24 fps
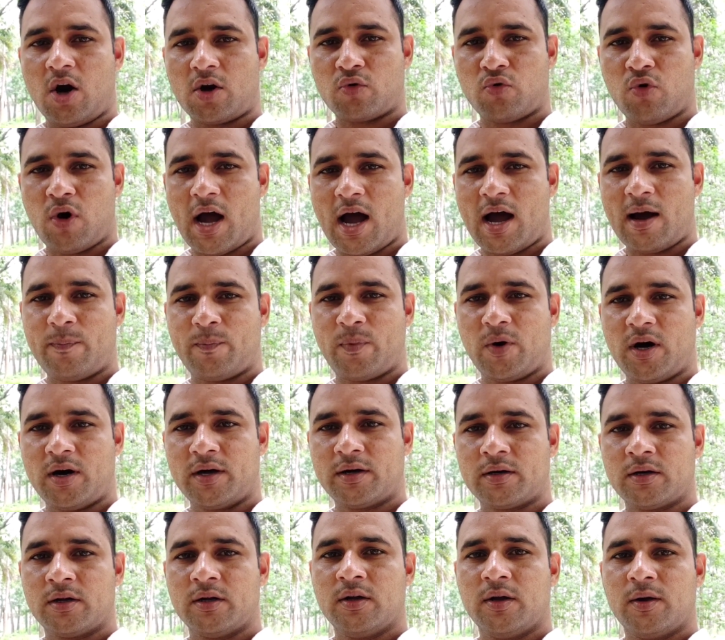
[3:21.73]
और वहां
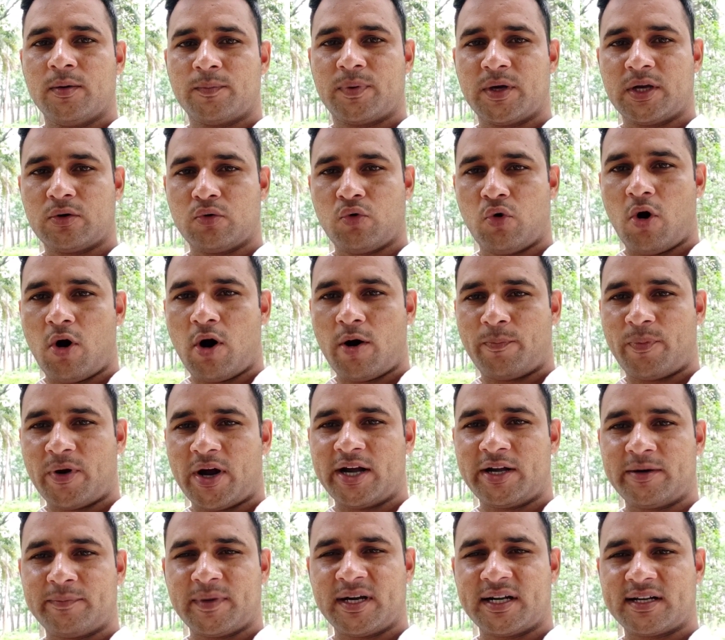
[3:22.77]
पर फिर वो
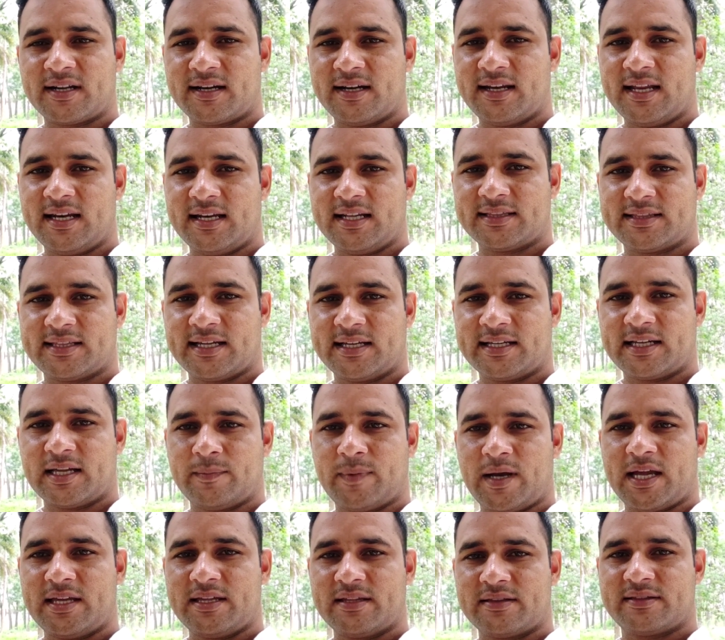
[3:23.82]
अपॉइंटमेंट ले लेते हैं
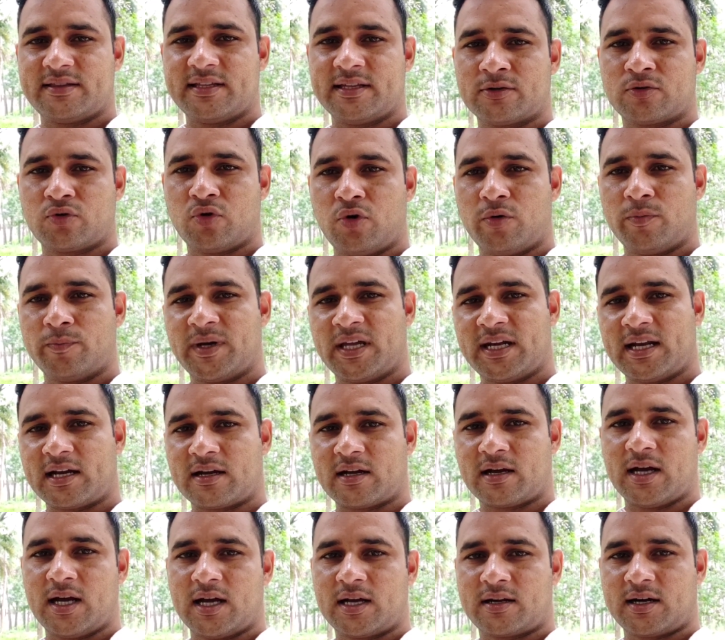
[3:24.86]
कि भाई इस दिन को मेरा
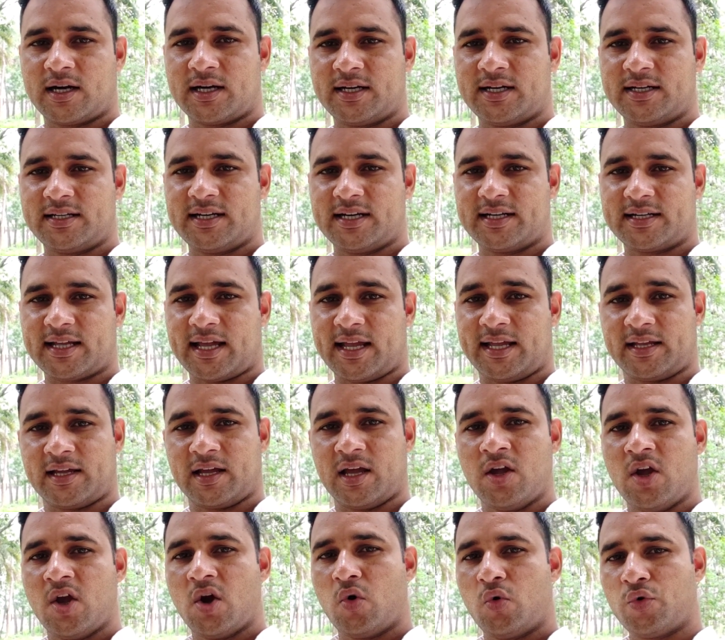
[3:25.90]
कैंडिडेट
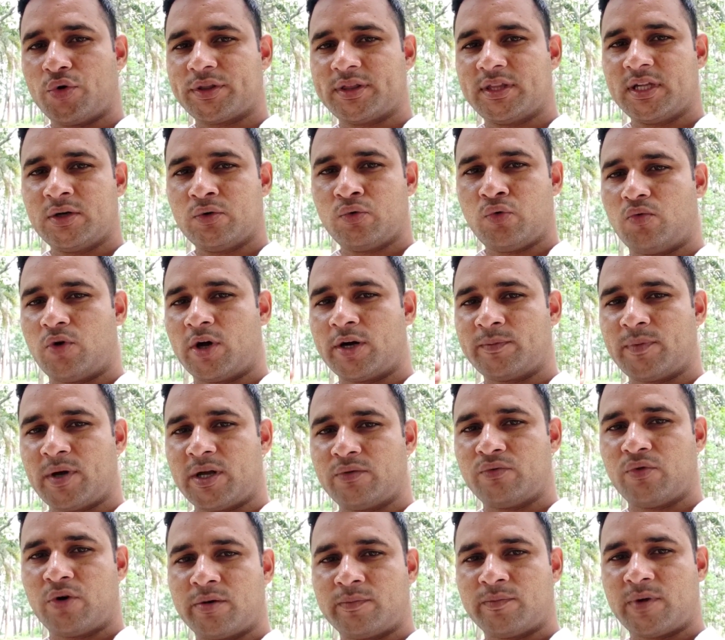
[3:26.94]
आएंगे उस दिन वो वन
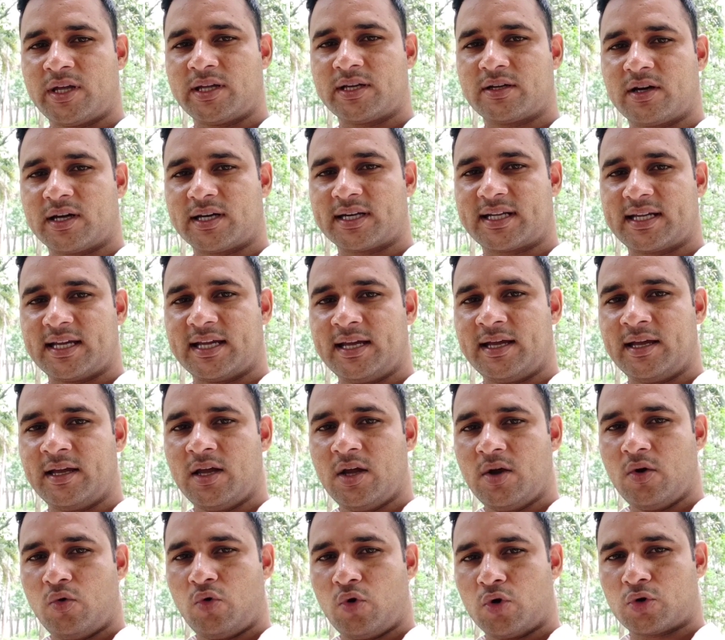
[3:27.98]
बाई वन बाई करके
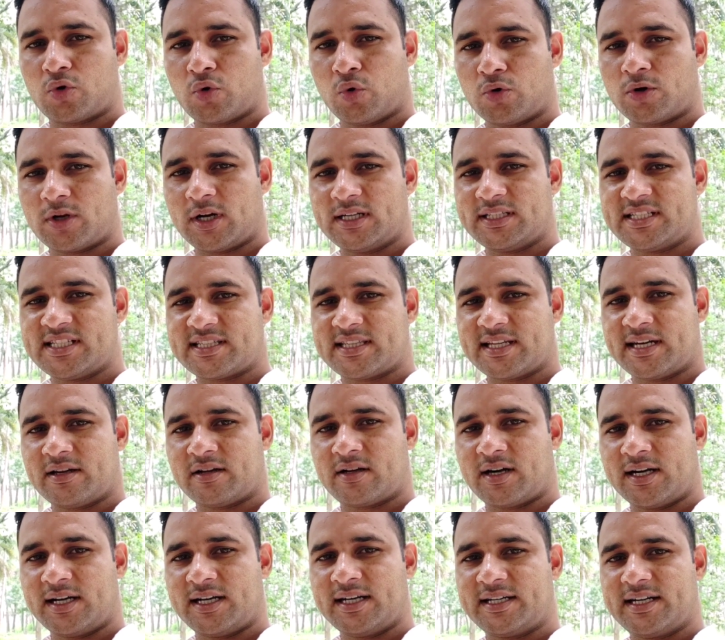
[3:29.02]
वो टोटल
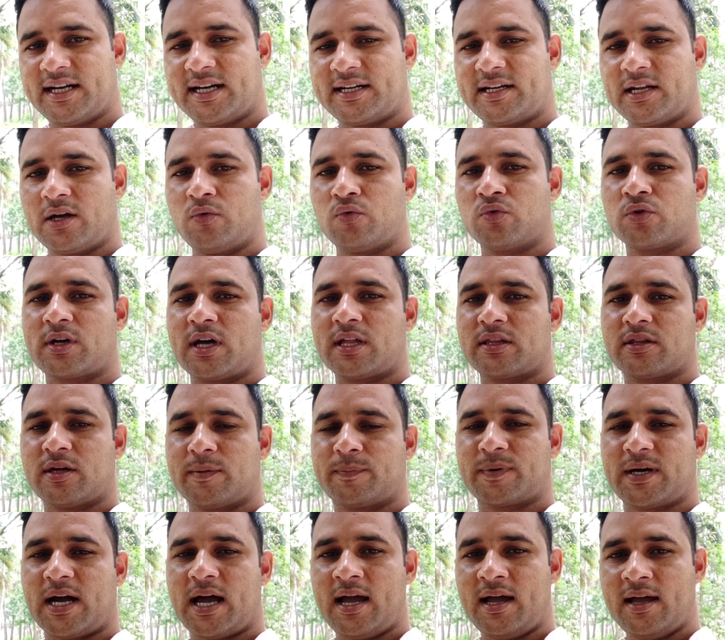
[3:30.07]
जितने कैंडिडेट हैं उनका
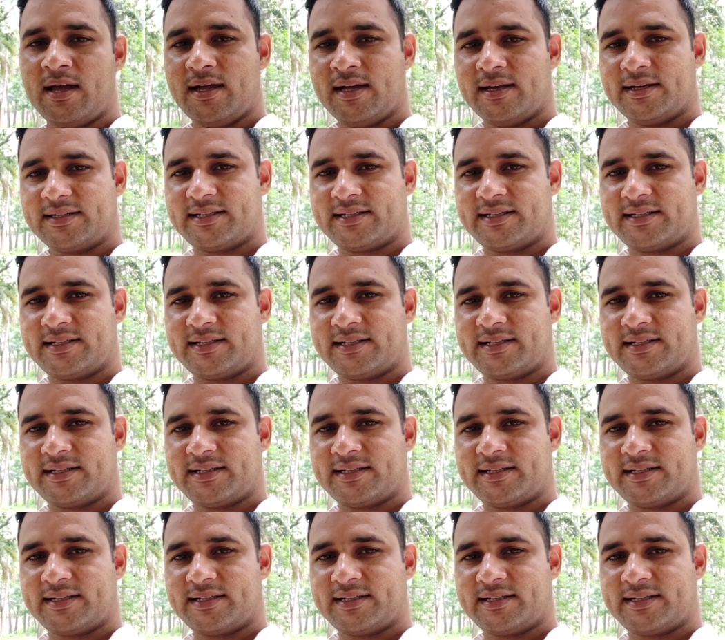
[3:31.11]
सबका